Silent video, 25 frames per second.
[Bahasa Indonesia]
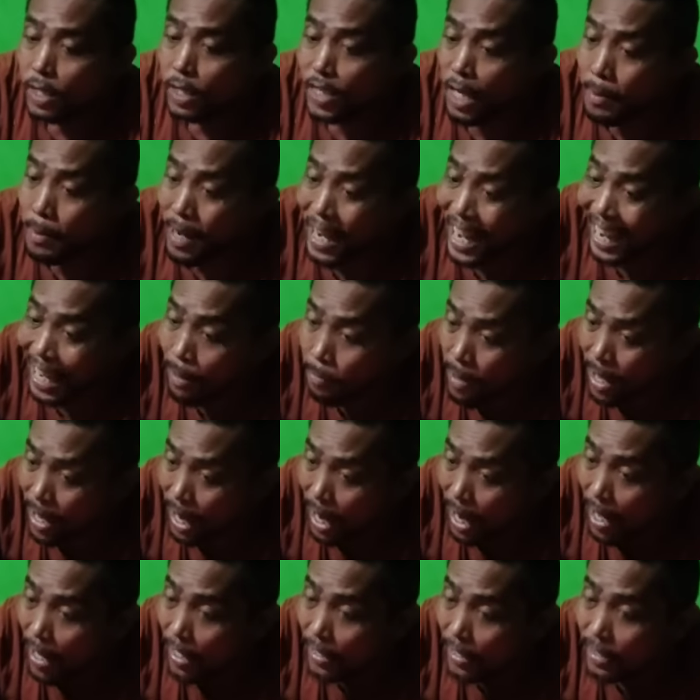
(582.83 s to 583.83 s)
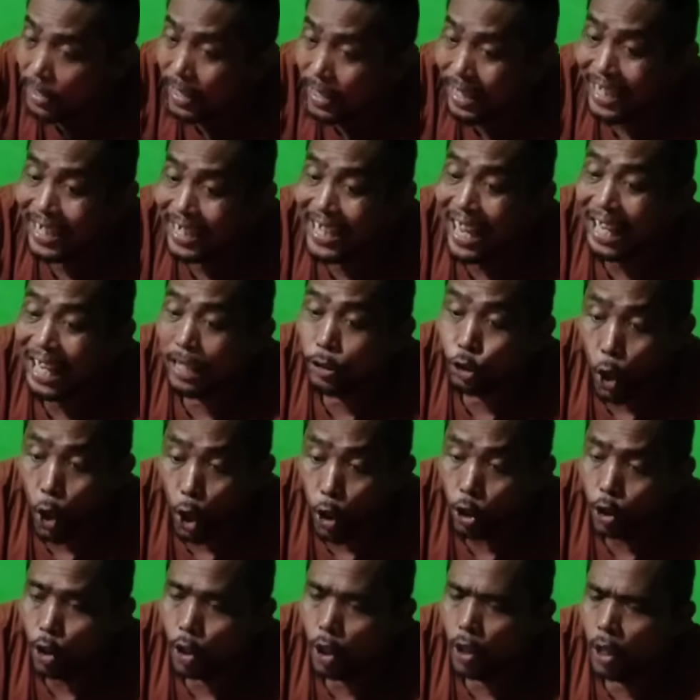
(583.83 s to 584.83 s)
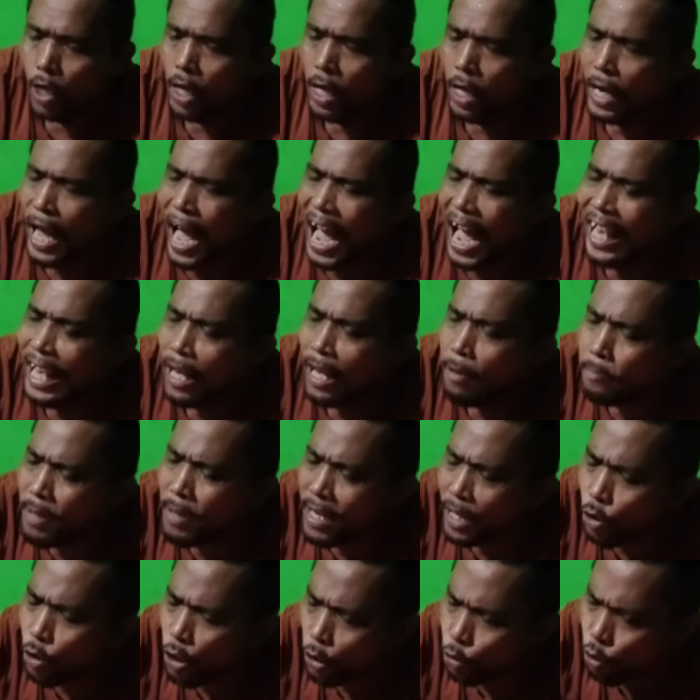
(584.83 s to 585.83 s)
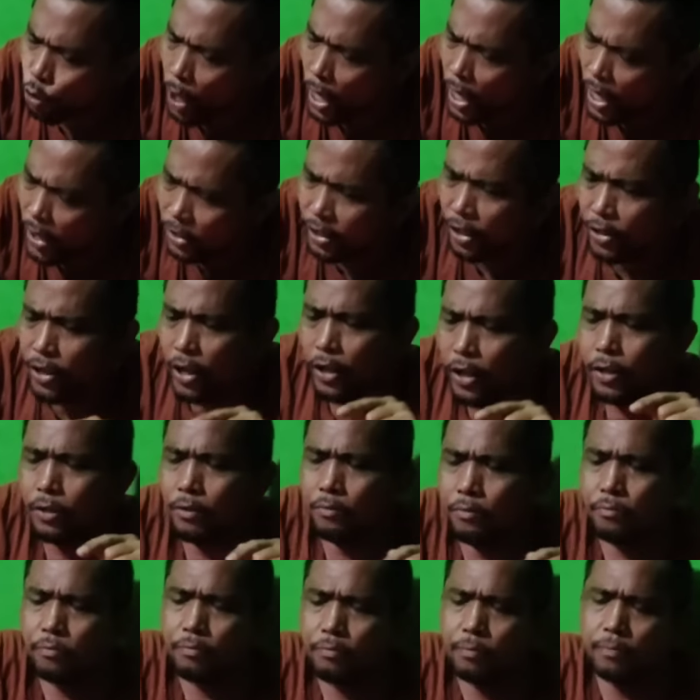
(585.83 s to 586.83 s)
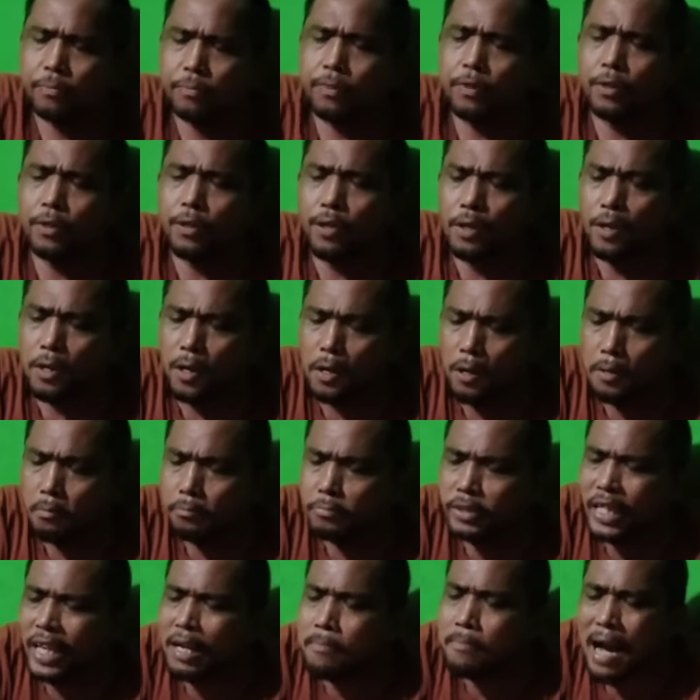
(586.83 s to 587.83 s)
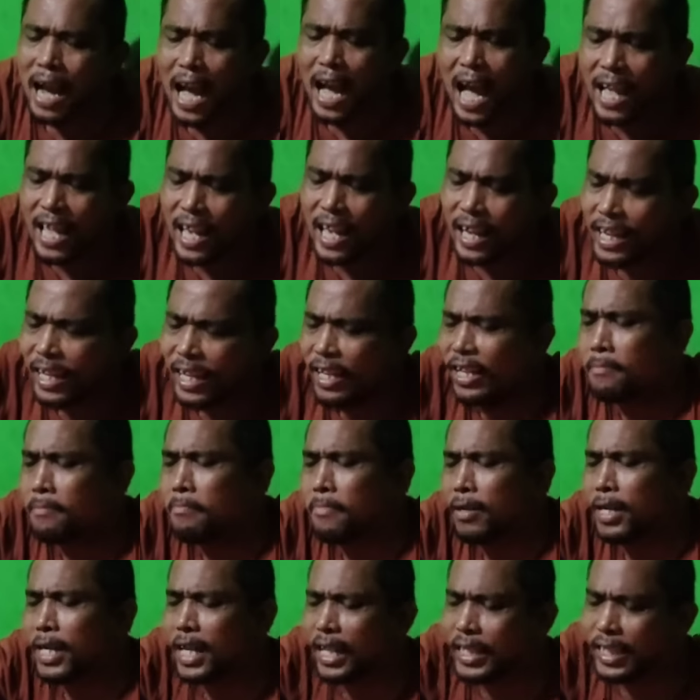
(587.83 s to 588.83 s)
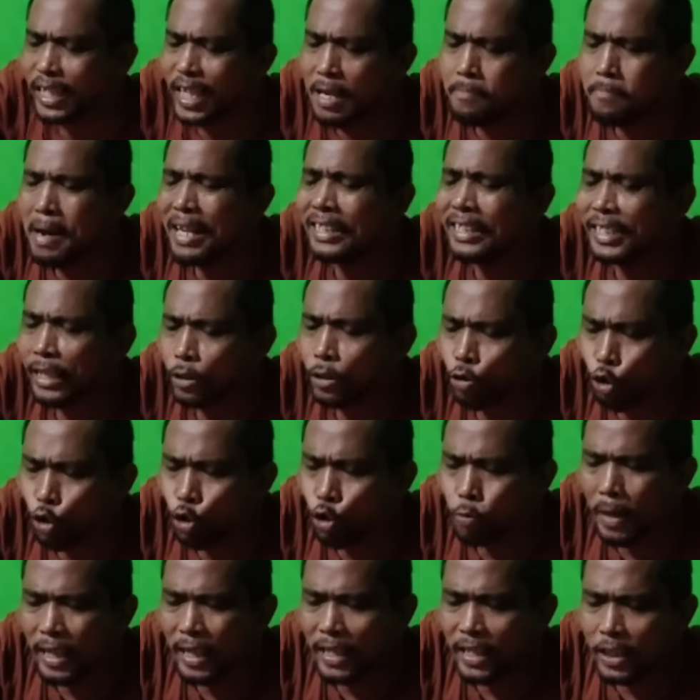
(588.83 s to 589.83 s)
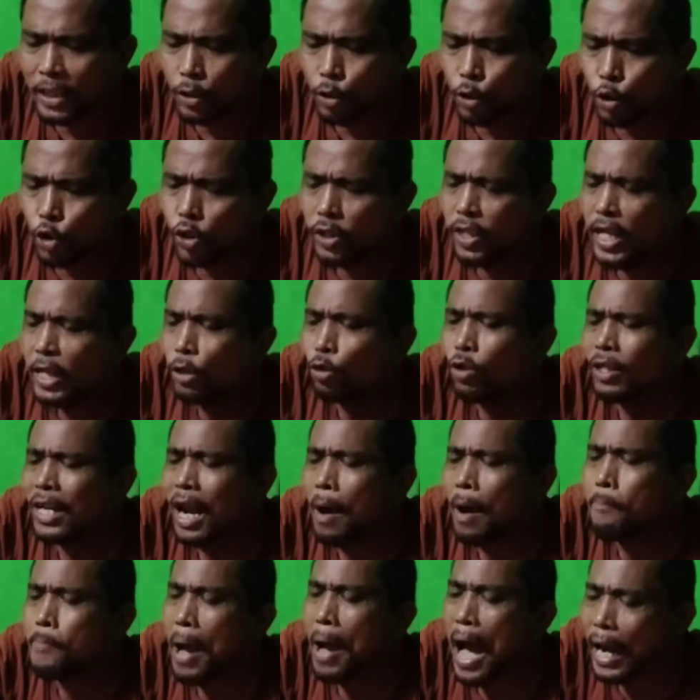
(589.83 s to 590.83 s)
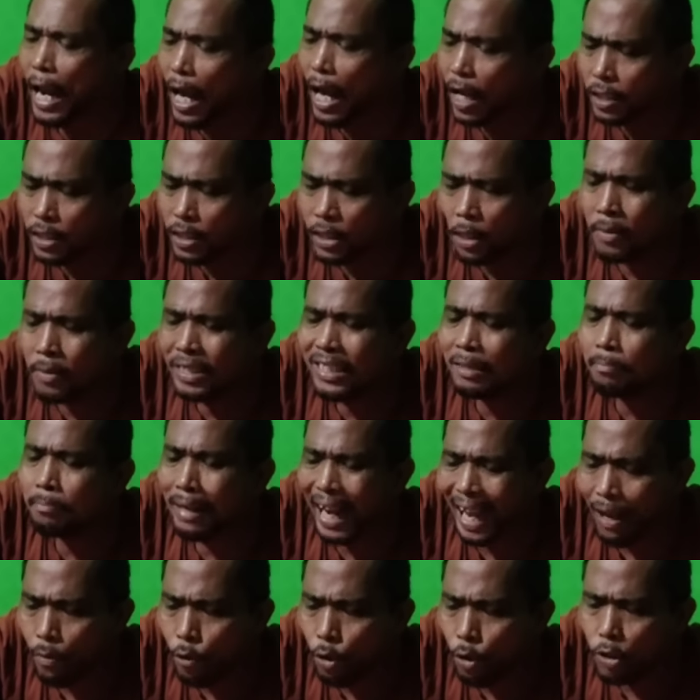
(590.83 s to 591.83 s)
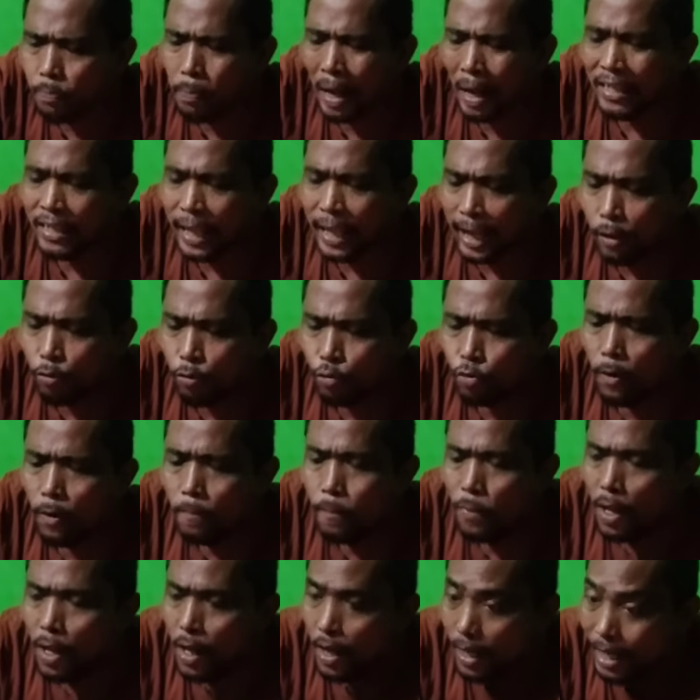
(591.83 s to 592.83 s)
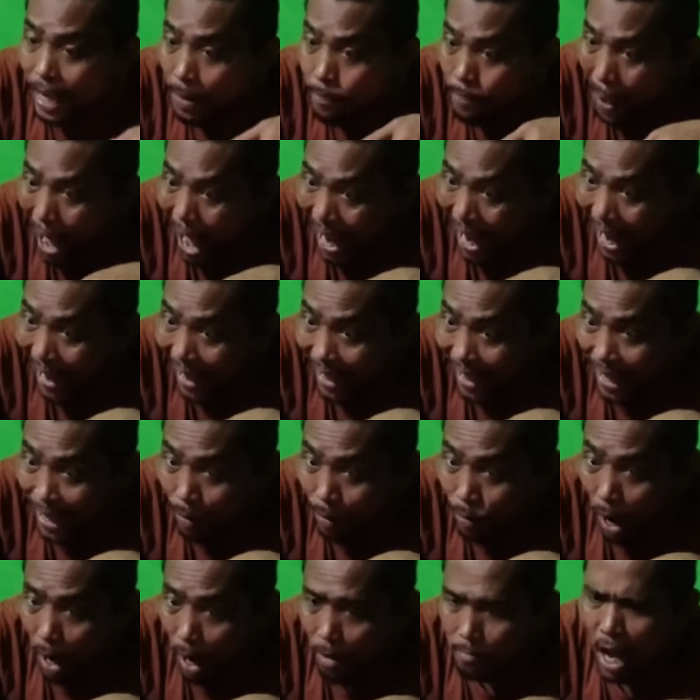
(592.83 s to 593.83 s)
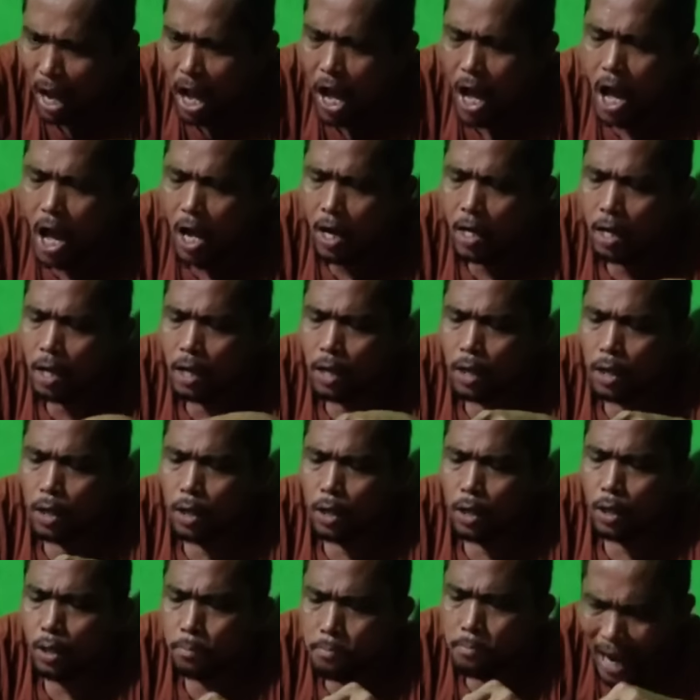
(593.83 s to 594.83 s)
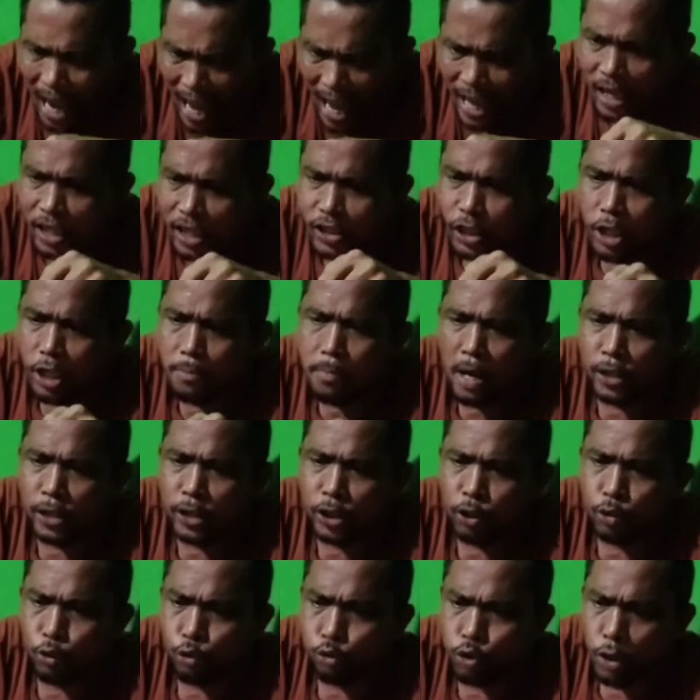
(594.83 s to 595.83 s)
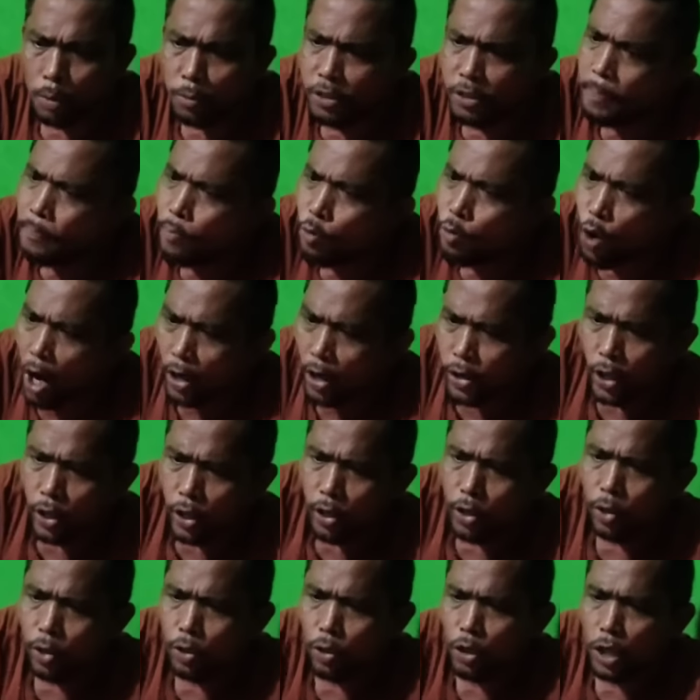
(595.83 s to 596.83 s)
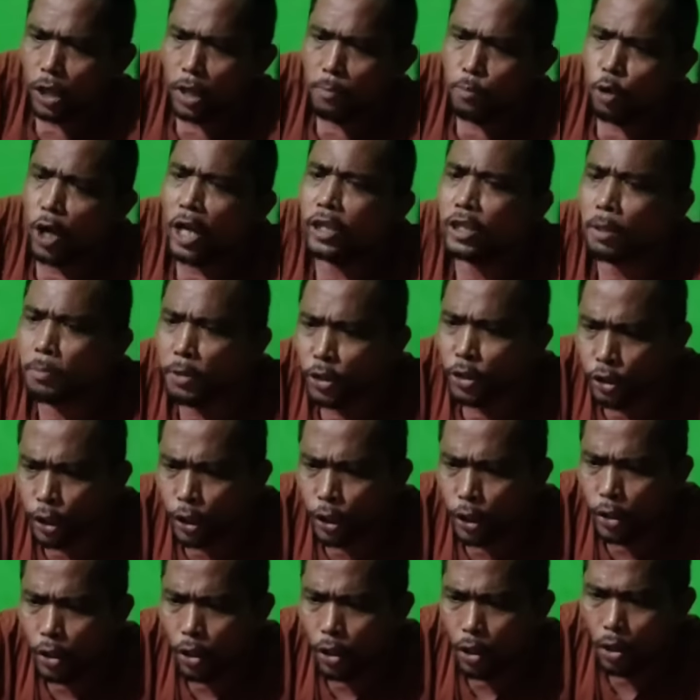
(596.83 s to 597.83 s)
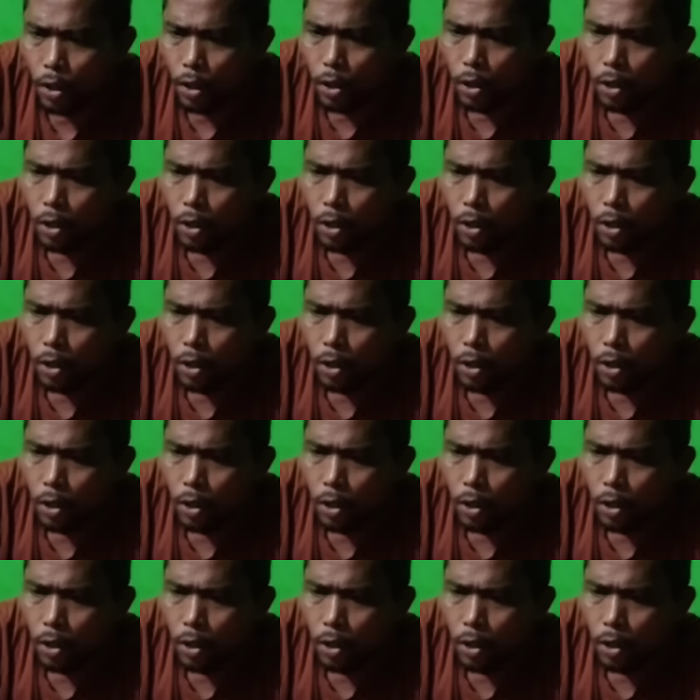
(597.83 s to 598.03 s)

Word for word: Sama kakek merah. Jadi kakek trot, kakek biru itulah artinya ini. Jadi makanya dia, ini kerjanya mancing terus, mancing terus. Dia itu kena palak sama si brewok, si pantai itu. Ya. Dipalak dia, ini, wak. Bah. Makanya kerja ini mancing terus. nggak bisa pulang dia ini. nggak diboleh sama istrinya